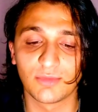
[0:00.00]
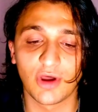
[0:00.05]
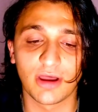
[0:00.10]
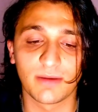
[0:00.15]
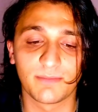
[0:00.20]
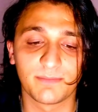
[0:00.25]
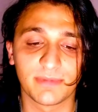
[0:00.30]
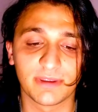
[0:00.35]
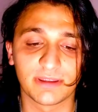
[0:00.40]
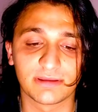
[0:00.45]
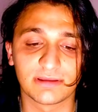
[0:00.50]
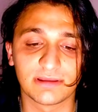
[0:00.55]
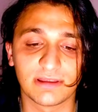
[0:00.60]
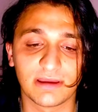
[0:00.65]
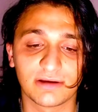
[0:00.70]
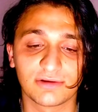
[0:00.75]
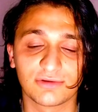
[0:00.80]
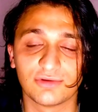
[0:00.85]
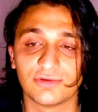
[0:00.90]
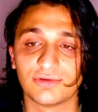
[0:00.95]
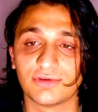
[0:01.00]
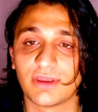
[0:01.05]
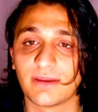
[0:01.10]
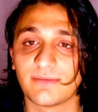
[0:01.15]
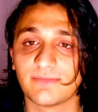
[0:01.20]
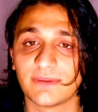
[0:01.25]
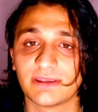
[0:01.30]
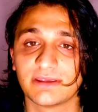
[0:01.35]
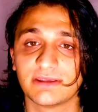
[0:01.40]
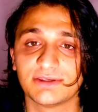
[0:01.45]
muhabbetler
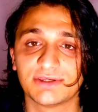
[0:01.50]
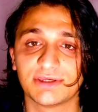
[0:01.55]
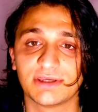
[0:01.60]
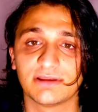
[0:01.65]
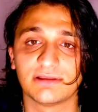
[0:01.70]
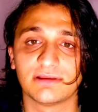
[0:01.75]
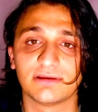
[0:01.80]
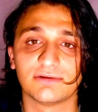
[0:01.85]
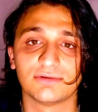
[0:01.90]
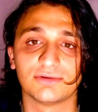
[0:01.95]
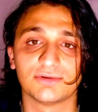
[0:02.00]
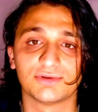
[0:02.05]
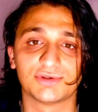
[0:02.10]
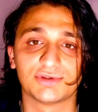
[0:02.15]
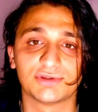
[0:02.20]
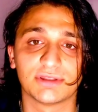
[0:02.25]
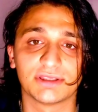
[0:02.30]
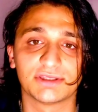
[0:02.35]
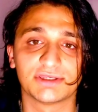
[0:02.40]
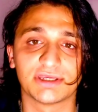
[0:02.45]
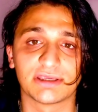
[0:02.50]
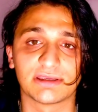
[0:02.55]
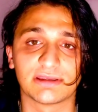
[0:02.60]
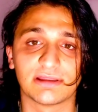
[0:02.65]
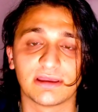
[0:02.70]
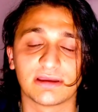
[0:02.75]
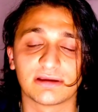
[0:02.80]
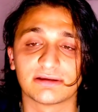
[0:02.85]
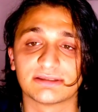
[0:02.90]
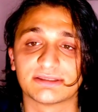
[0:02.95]
gündemdeki şeylerin üstüne
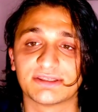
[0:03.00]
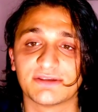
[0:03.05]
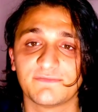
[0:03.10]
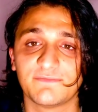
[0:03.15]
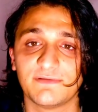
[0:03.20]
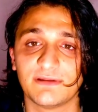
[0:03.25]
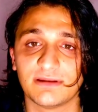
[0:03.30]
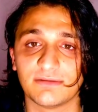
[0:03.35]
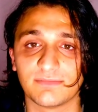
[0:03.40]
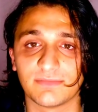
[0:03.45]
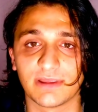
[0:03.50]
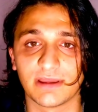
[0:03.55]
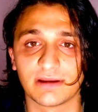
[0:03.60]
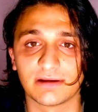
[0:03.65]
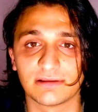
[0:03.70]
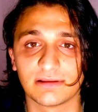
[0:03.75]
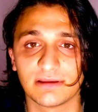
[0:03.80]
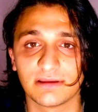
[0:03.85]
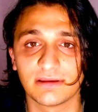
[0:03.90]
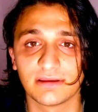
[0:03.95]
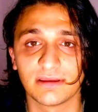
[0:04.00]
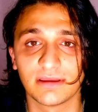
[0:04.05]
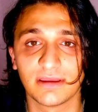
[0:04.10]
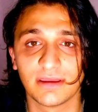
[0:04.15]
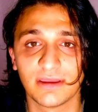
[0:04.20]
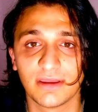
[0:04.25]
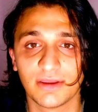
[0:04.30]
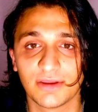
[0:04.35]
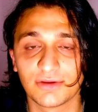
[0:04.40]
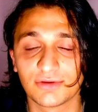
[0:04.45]
çekilen kısa filmlerle
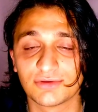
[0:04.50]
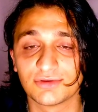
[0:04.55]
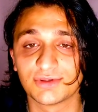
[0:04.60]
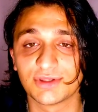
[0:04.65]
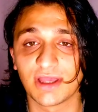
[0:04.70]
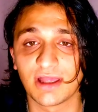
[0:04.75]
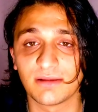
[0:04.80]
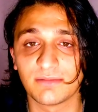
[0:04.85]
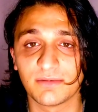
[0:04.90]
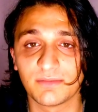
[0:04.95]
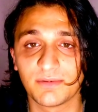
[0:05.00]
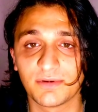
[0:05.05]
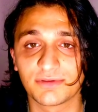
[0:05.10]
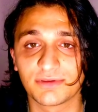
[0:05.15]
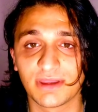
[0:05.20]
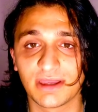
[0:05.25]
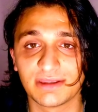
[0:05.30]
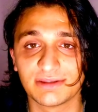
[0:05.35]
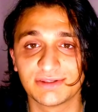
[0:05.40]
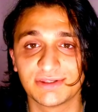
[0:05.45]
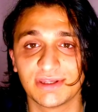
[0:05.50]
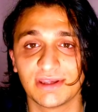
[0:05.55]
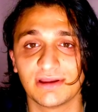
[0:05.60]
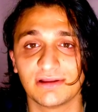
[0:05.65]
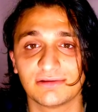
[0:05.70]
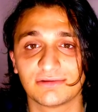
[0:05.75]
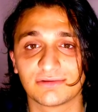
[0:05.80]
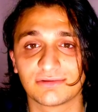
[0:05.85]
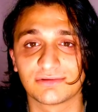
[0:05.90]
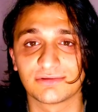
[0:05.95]
güzel bir
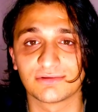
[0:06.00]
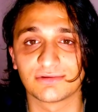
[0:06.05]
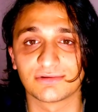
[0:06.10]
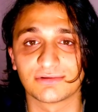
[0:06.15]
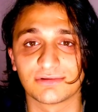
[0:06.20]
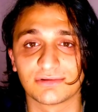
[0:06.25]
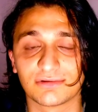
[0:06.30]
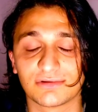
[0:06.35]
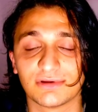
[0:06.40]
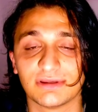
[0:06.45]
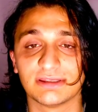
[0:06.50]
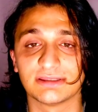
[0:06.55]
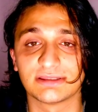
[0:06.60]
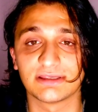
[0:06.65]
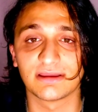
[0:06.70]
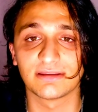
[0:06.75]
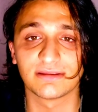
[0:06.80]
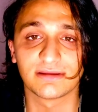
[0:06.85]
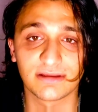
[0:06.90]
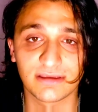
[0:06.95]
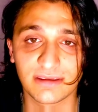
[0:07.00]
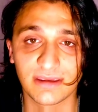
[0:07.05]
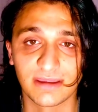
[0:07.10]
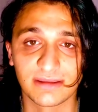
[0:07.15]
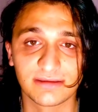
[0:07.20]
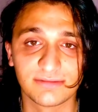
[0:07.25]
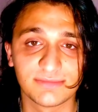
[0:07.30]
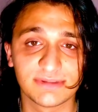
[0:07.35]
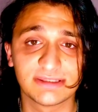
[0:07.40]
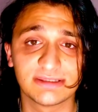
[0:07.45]
potansiyel tutturduk. İnsanlara
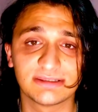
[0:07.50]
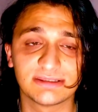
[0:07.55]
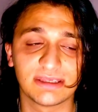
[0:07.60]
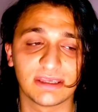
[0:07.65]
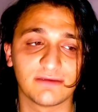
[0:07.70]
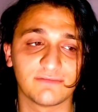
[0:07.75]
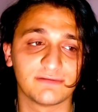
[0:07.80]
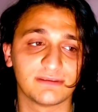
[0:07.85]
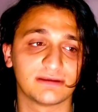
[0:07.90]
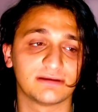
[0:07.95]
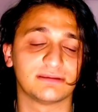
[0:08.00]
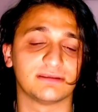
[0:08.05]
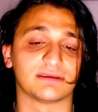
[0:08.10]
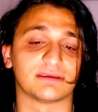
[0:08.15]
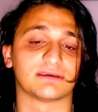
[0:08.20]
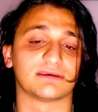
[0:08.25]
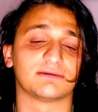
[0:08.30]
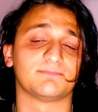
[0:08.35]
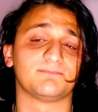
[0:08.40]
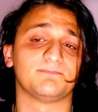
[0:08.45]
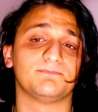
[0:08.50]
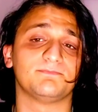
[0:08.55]
kendimizi sevdirdik.